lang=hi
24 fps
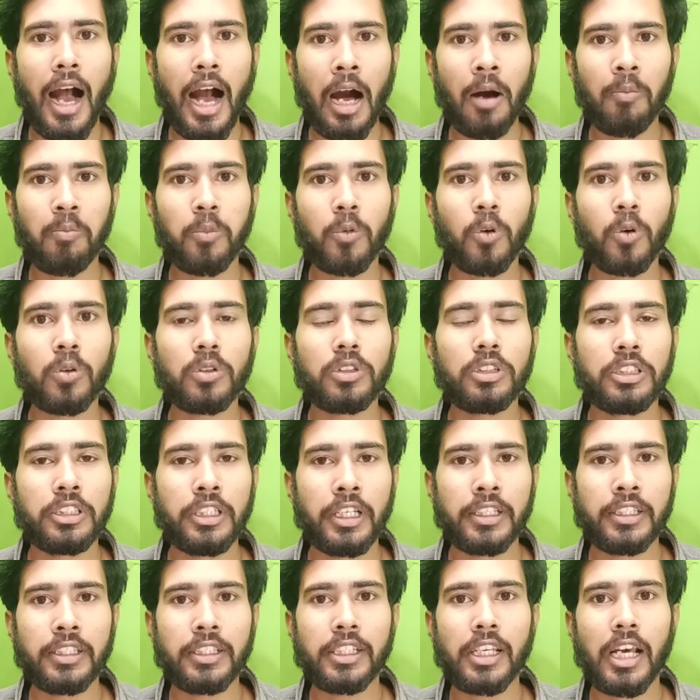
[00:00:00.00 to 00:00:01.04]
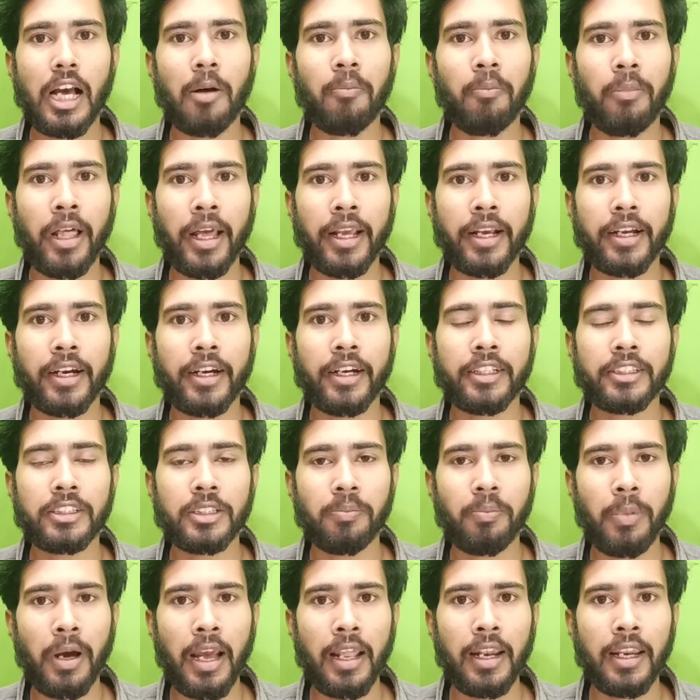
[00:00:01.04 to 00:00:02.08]
आपको जीएसटी अप्लाई करने
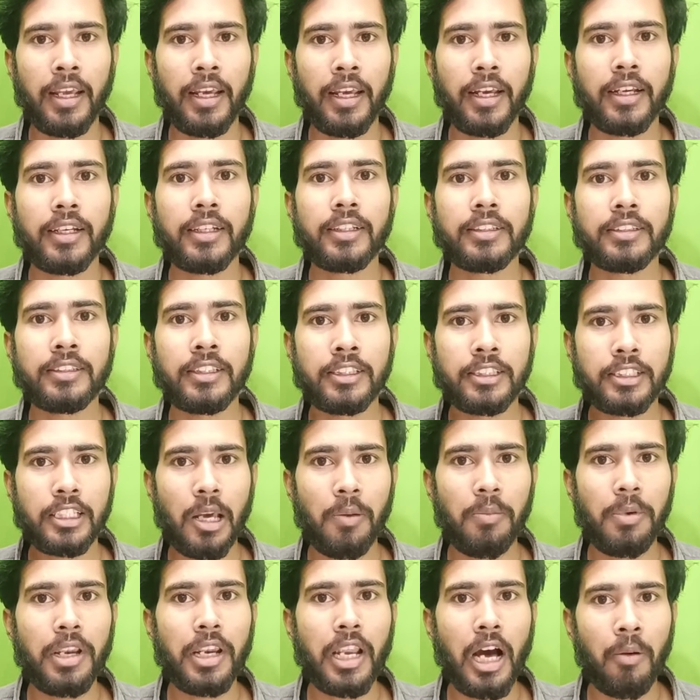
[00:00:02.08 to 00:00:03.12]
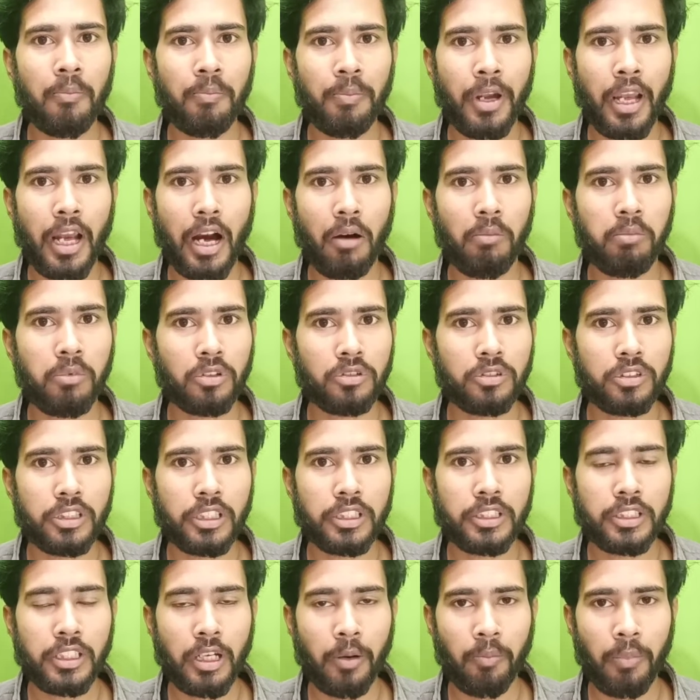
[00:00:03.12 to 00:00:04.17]
से पहले जिसके भी नाम पे आपको
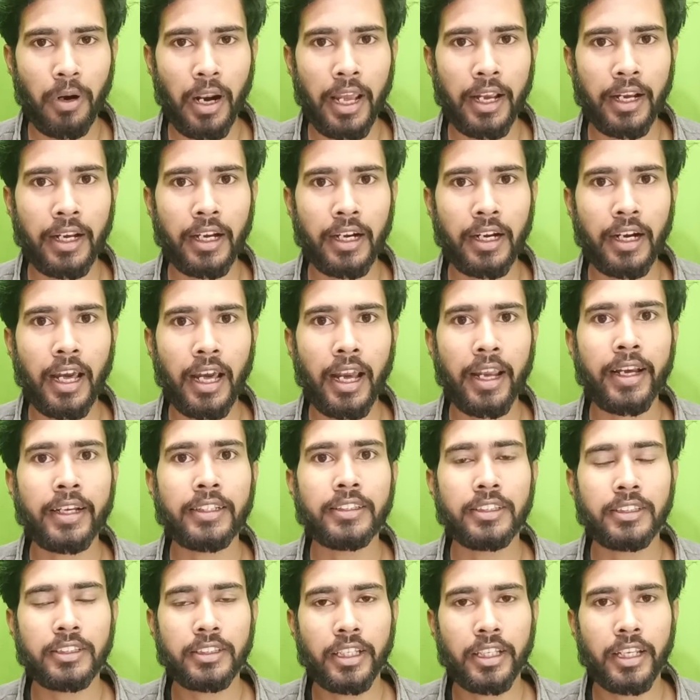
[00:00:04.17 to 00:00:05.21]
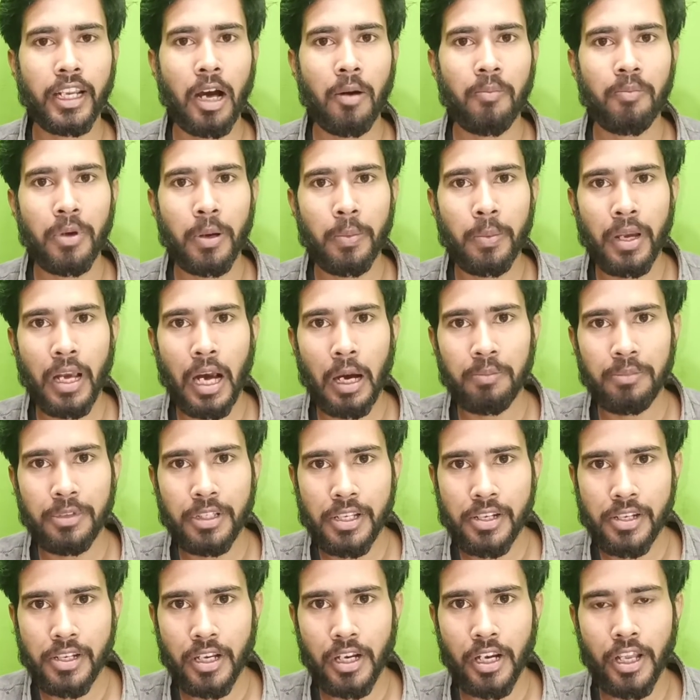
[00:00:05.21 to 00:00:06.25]
जीएसटी अप्लाई करना है या जिसके नाम पे भी आप
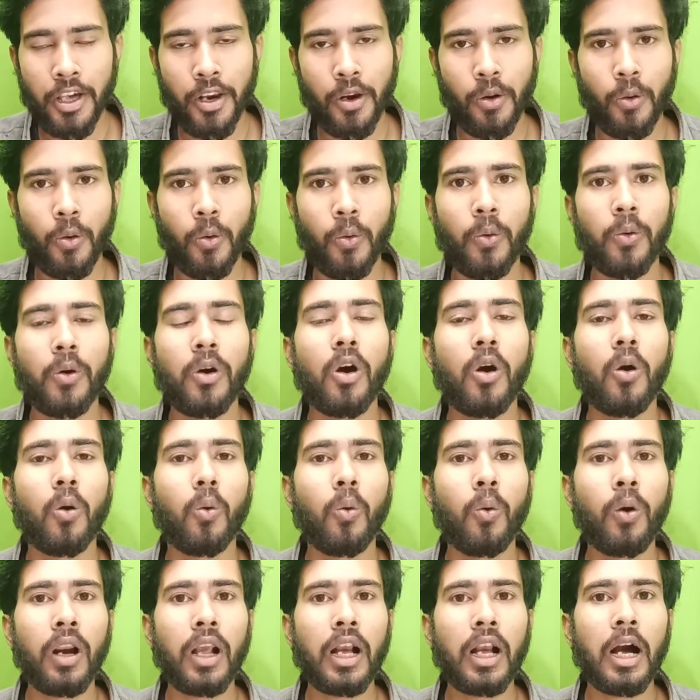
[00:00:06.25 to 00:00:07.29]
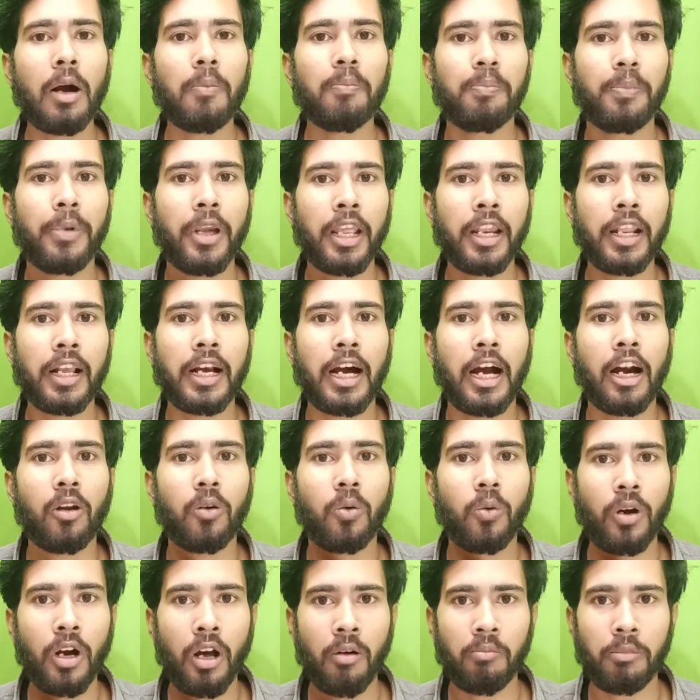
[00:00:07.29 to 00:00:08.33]
जीएसटी ले रहे हो उनका पेन
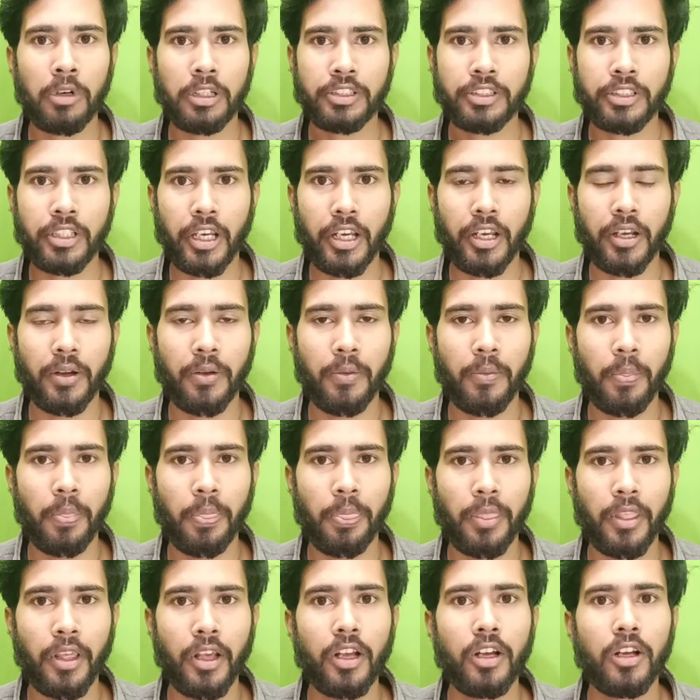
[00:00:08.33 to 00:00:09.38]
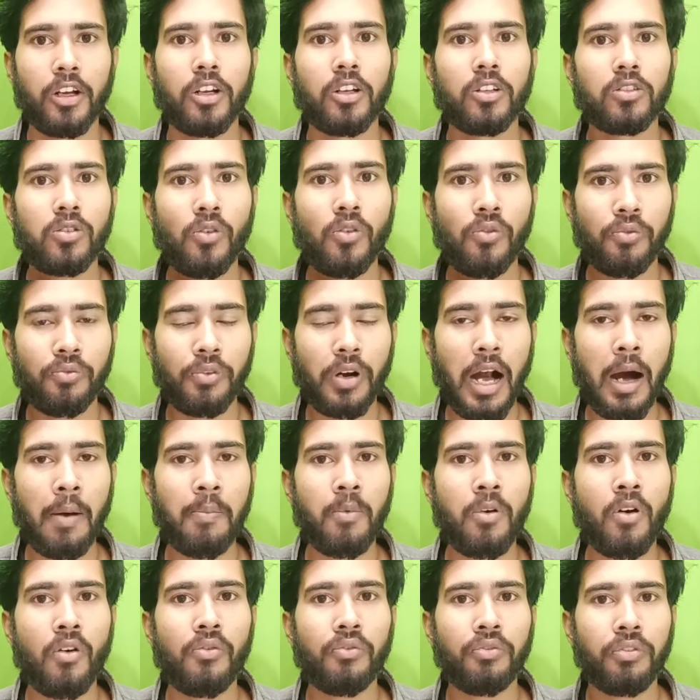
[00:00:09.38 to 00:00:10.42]
कार्ड होना मस्ट है तो
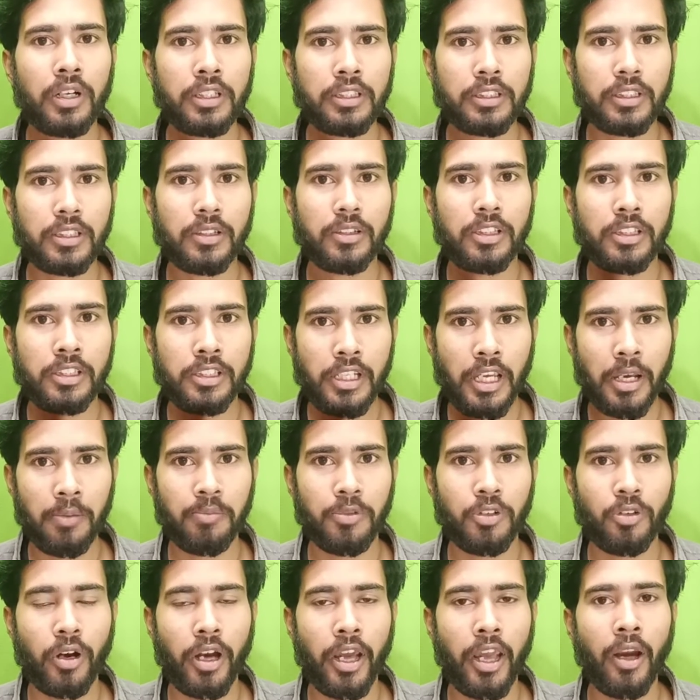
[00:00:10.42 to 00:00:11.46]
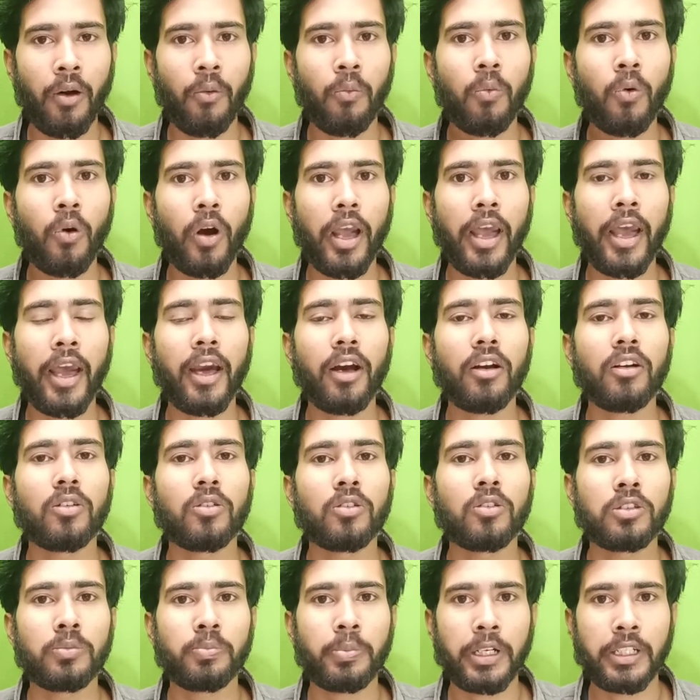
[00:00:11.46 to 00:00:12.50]
आपको फर्स्ट स्टेप जो है वो है
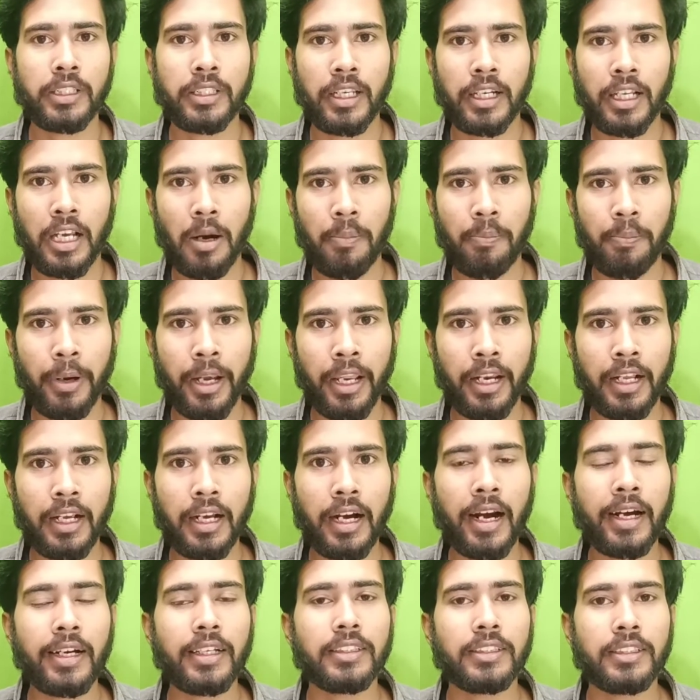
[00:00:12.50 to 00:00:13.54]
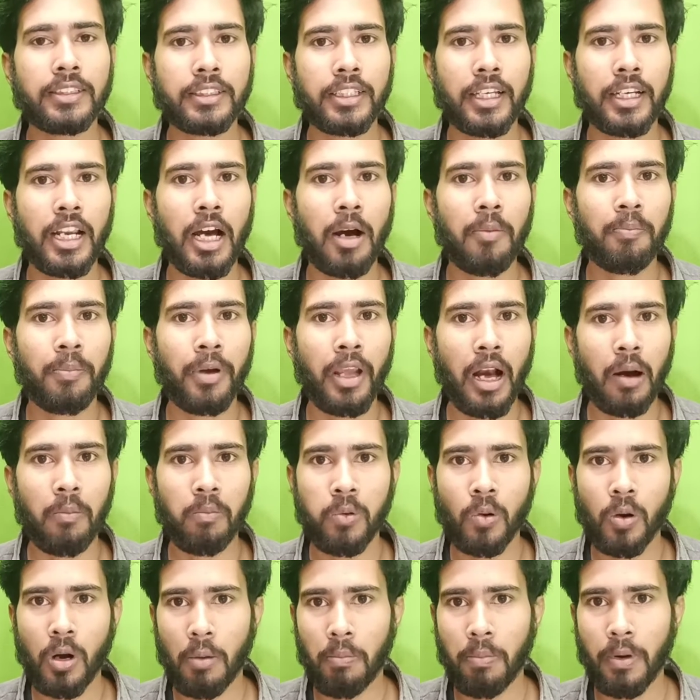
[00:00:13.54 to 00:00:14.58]
उस पर्सन का पेन कार्ड जिसके नाम पे
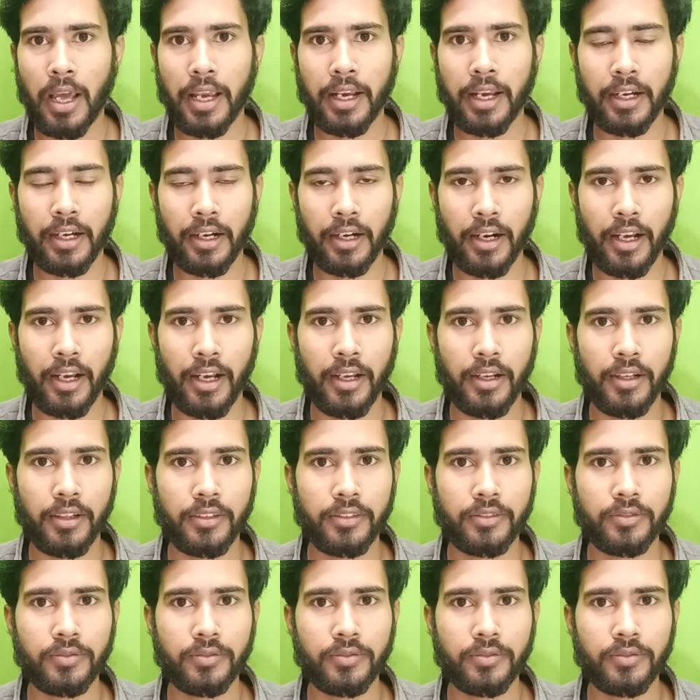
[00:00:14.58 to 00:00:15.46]
आपको अप्लाई करना है